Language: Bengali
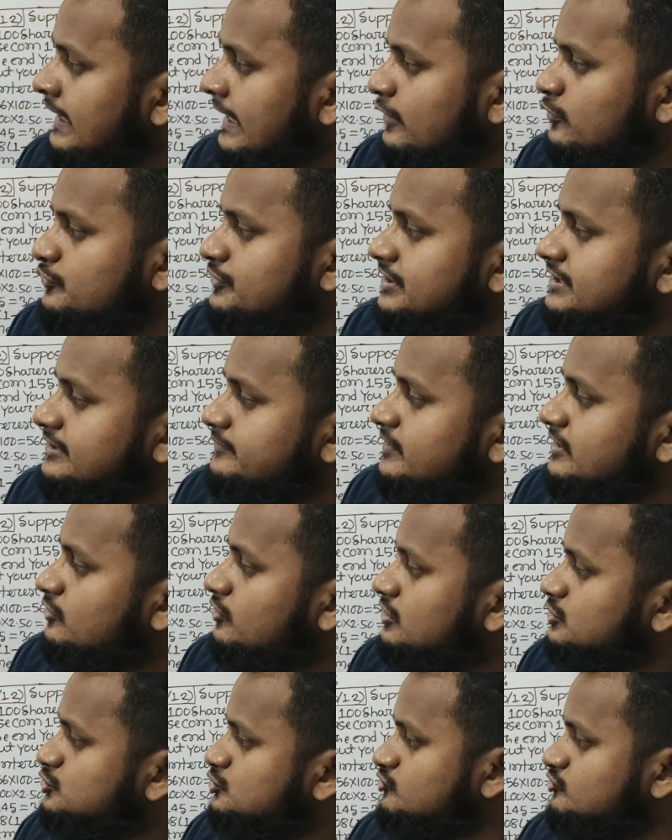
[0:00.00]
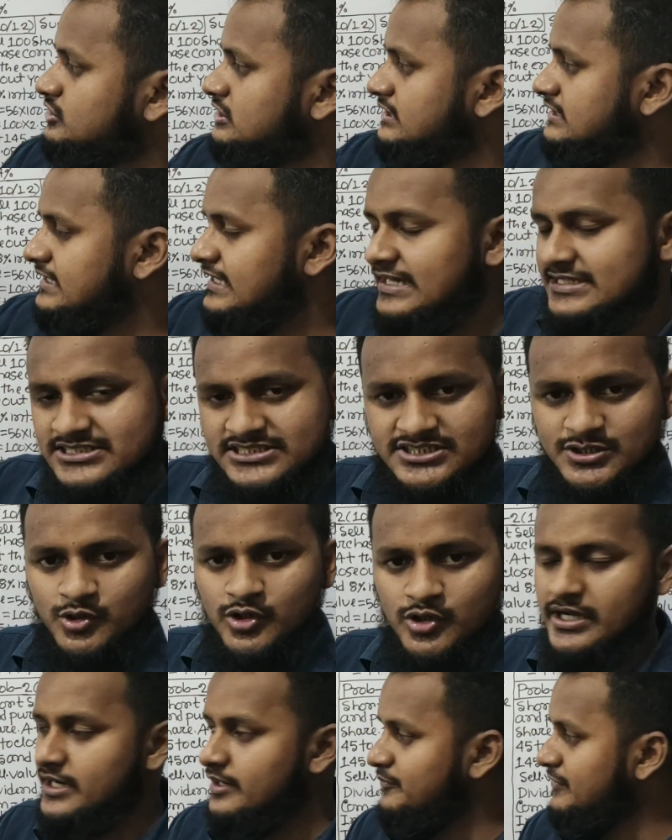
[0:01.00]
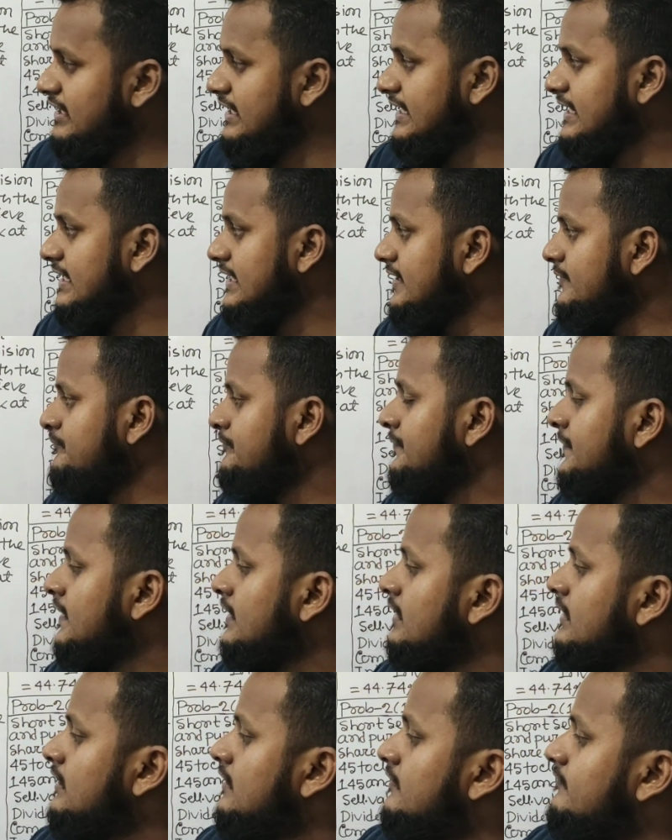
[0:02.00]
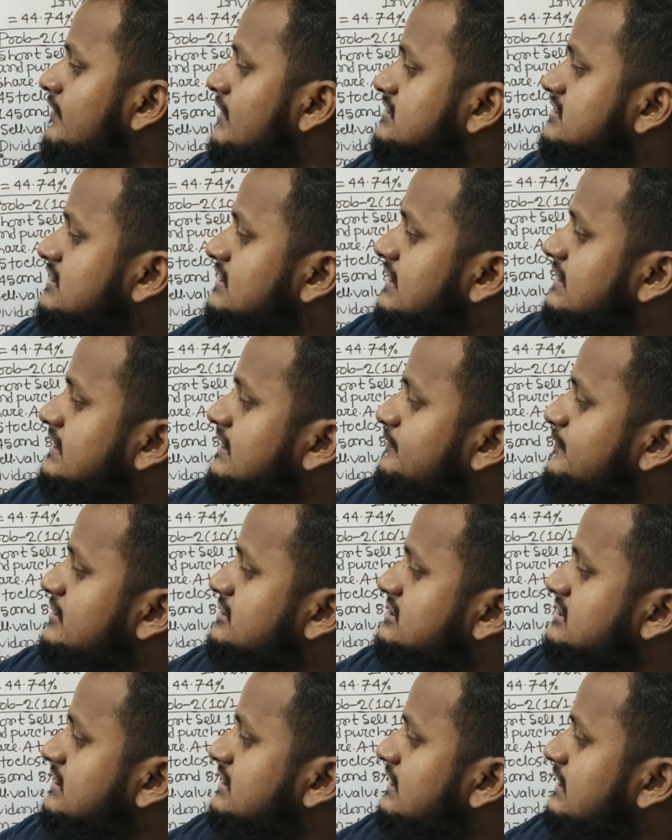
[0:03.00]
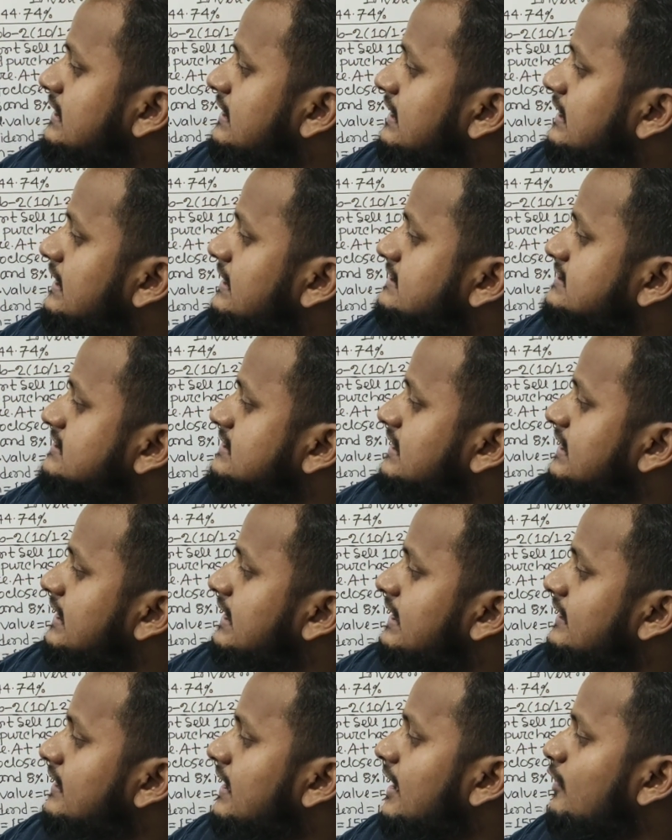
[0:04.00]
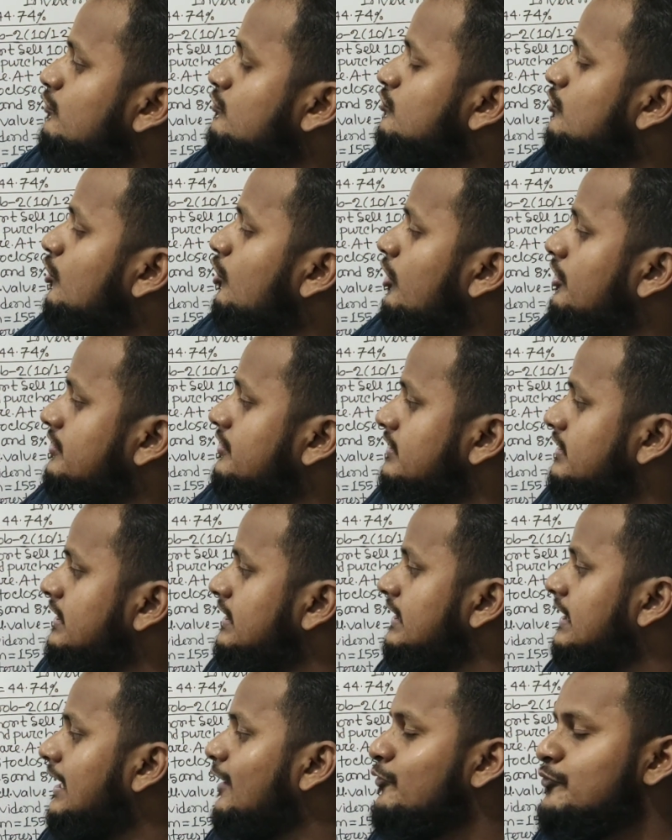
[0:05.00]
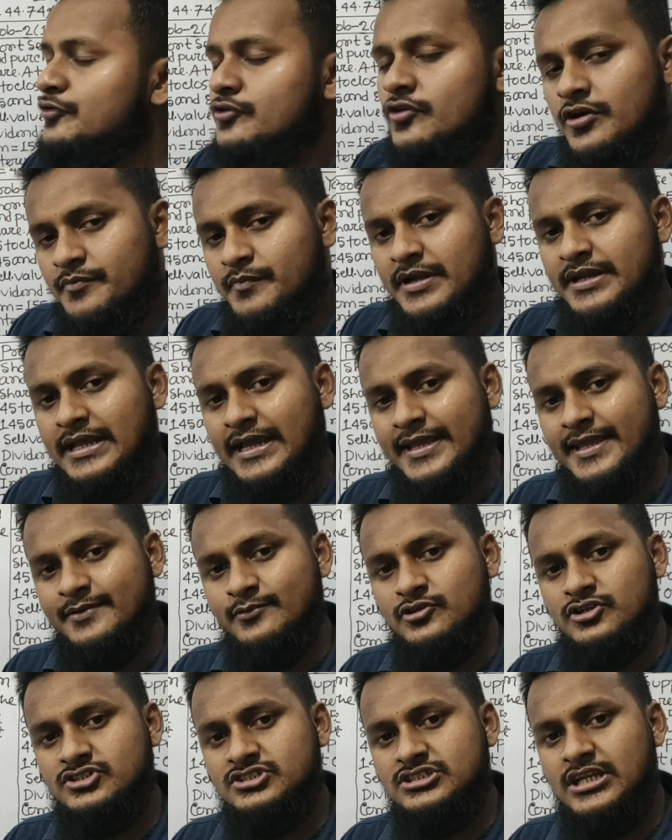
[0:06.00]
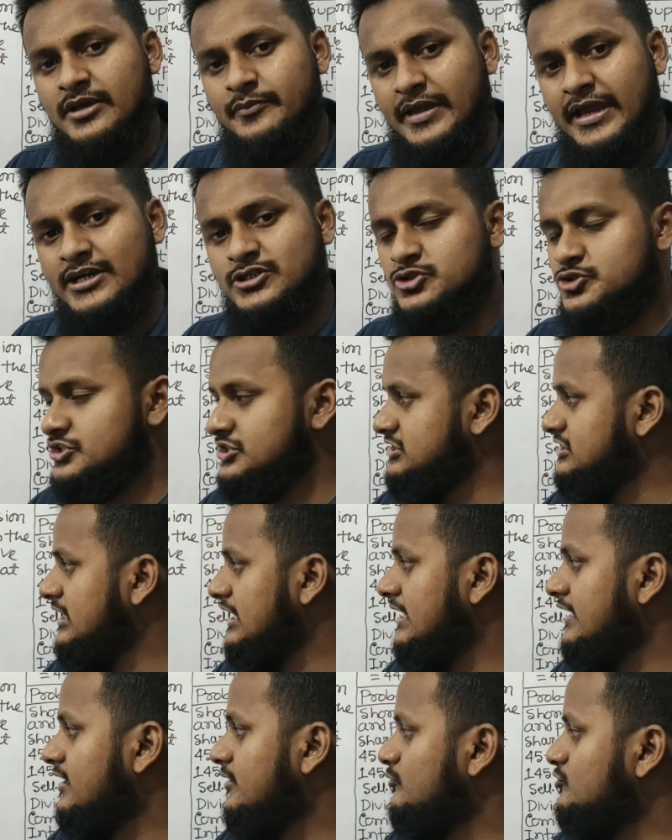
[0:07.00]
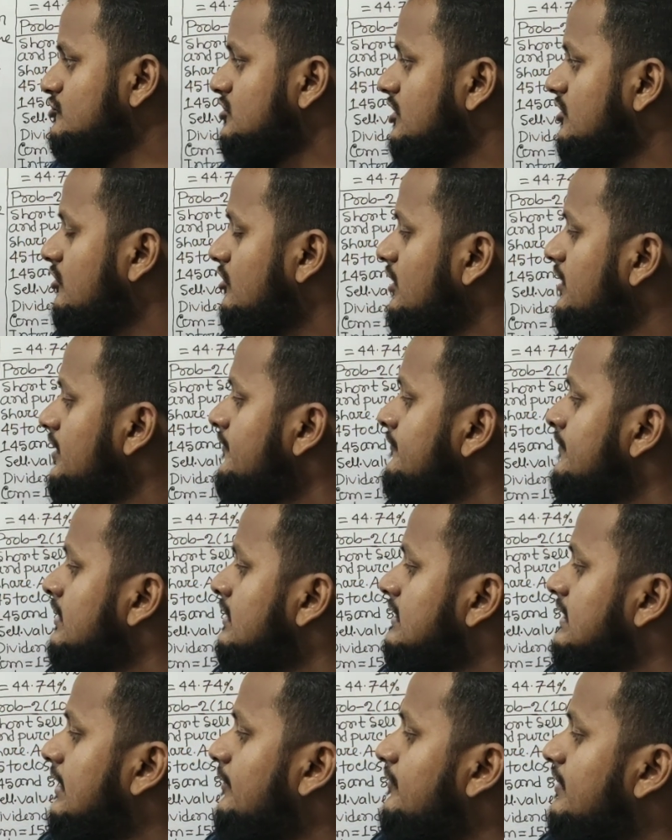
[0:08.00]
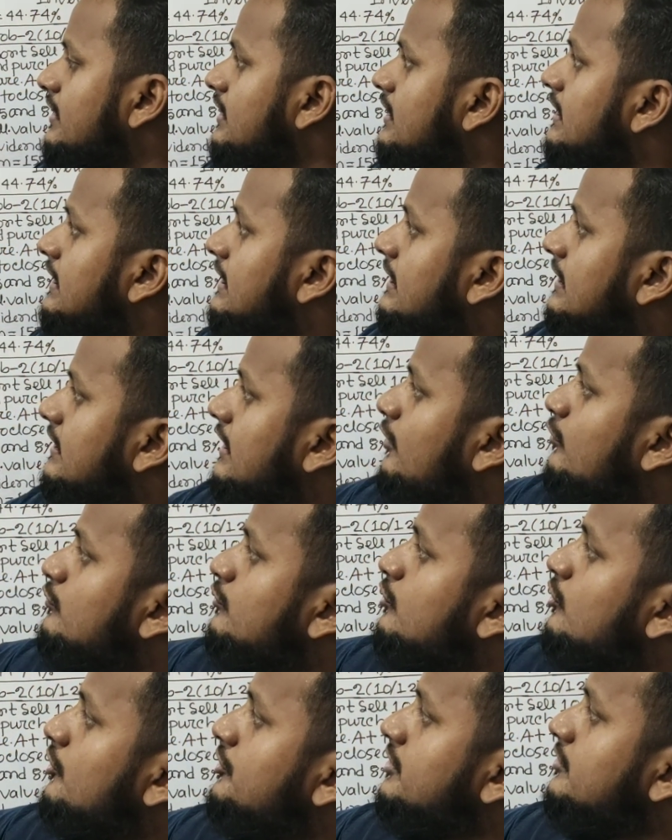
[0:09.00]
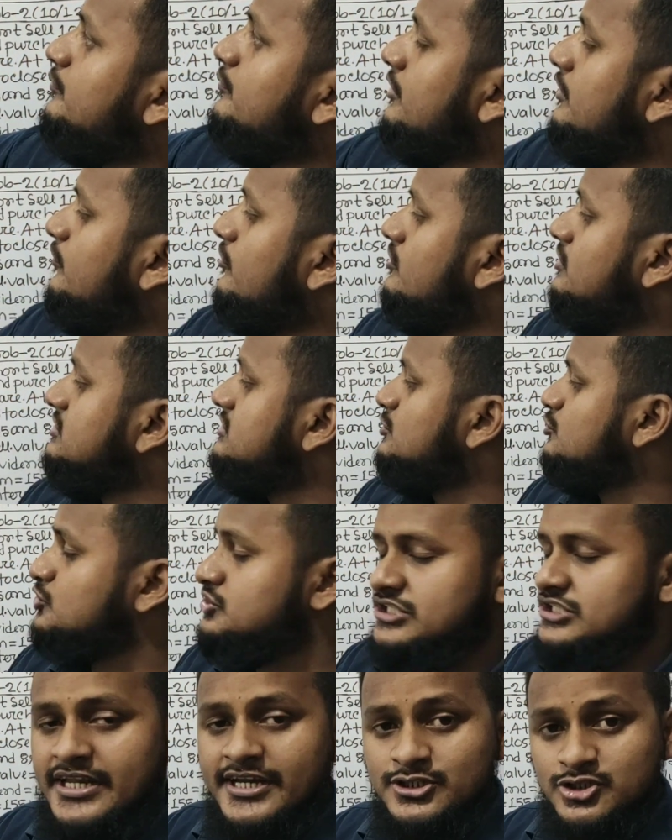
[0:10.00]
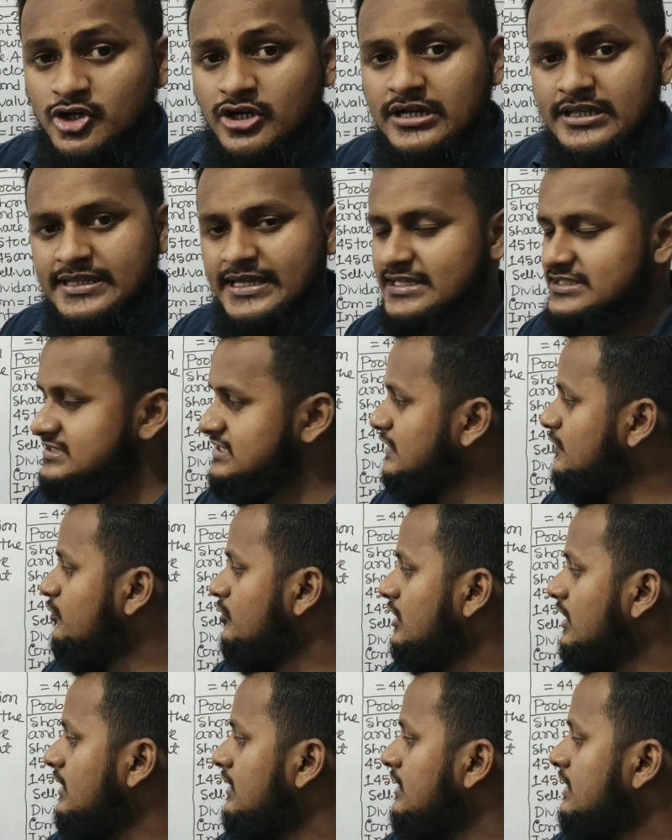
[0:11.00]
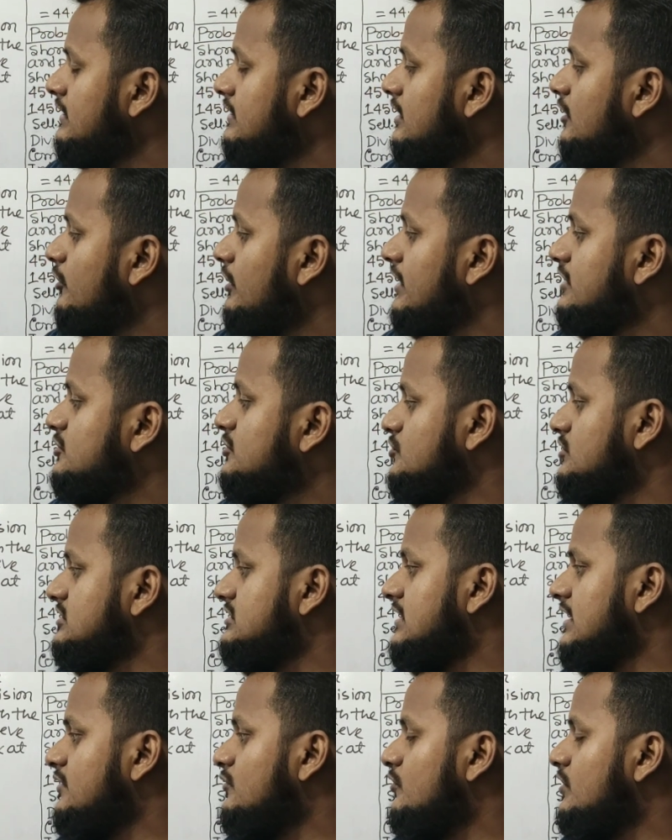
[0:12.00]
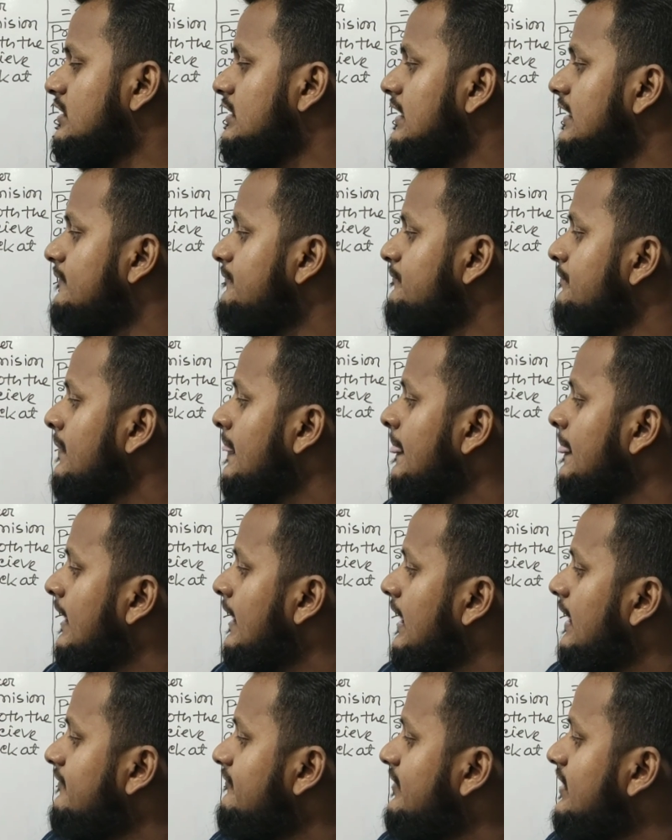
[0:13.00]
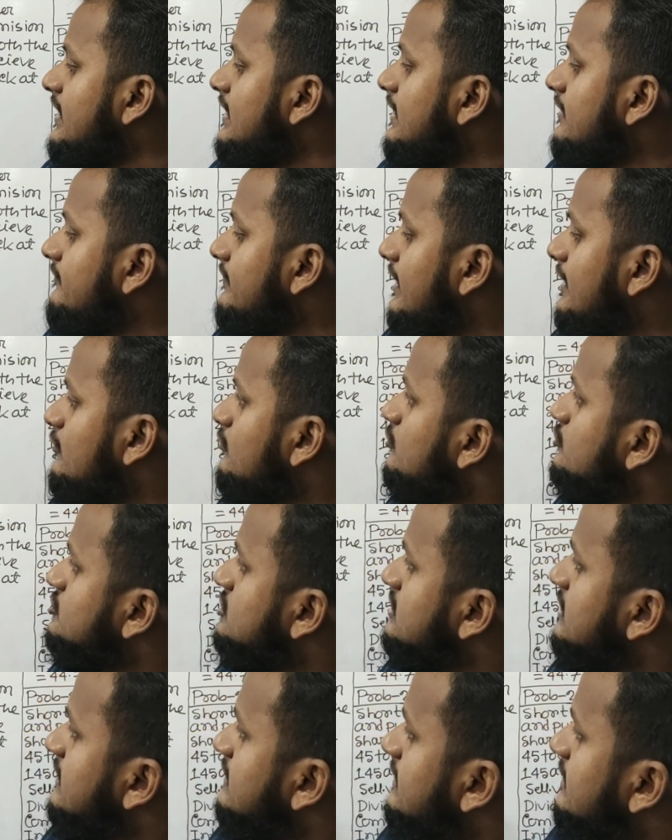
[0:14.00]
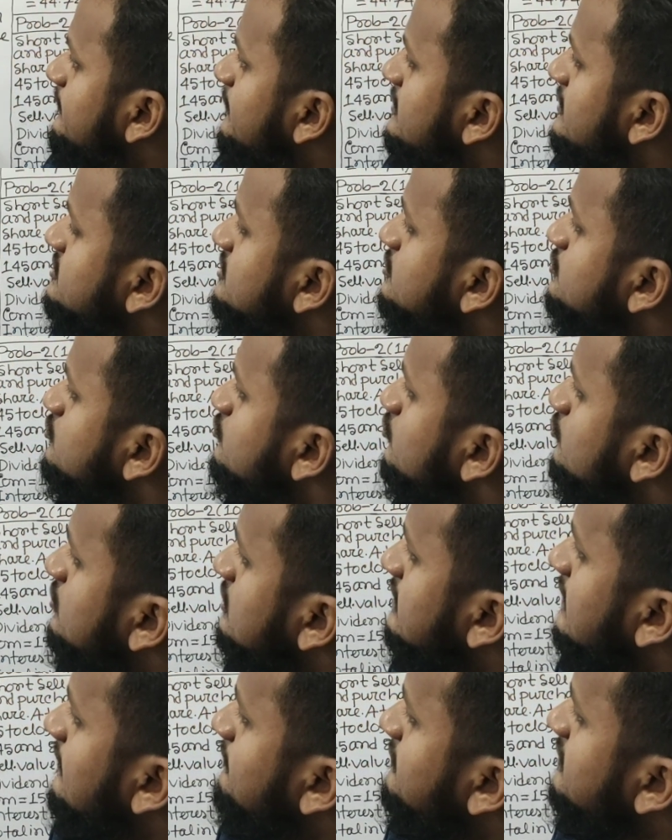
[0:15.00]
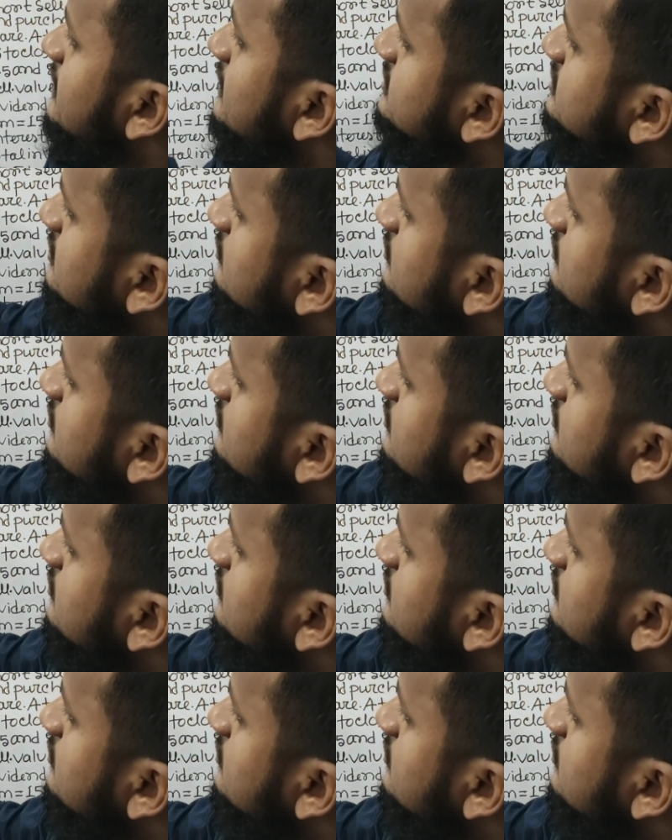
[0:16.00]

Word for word: এখন এটি বের করার জন্য কী কী দেওয়া আছে সেগুলো আগে আমরা লিখে নিই ফার্স্টে দেখতে পাচ্ছেন লেট এ রাউন্ড লট এ রাউন্ড লট মানে আগেই বলেছিলাম একশোটি শেয়ারকে বোঝানো হয় তাই আমরা এ রাউন্ড লটের পরিবর্তে যেহেতু শেয়ারের সংখ্যা দেওয়া ছিল না তাহলে একশোটি শেয়ার ধরে নিলাম আর বিগিনিং ভ্যালু হচ্ছে দেখতেই পাচ্ছেন শুরুতে দাম দেওয়া